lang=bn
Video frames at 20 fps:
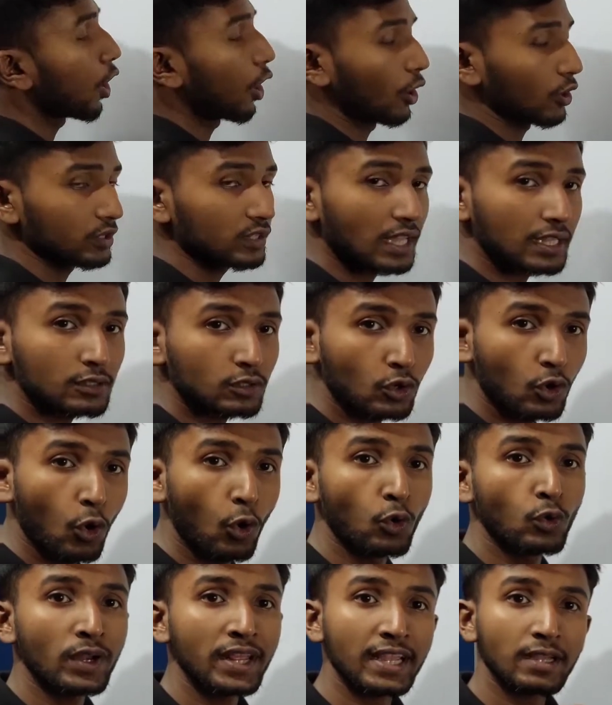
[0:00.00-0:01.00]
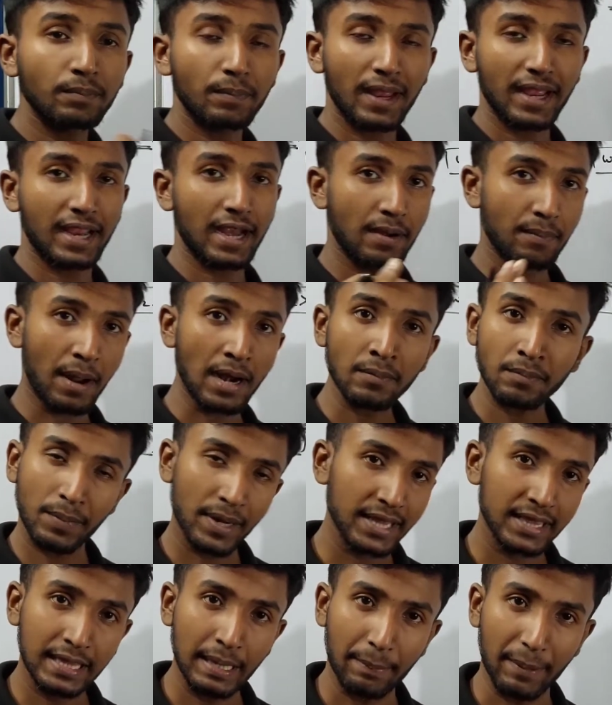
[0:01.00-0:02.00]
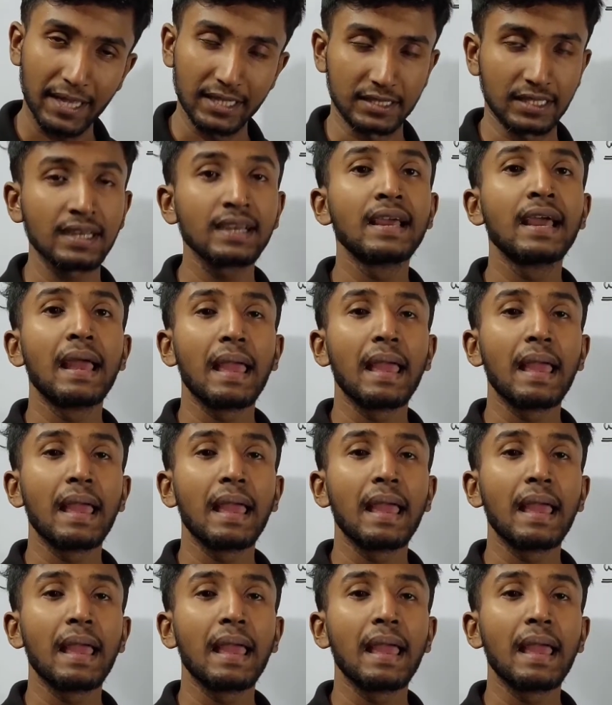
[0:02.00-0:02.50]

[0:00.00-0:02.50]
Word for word: অর্থাৎ কৌণিক বেগের মান বৃদ্ধি পেয়েছে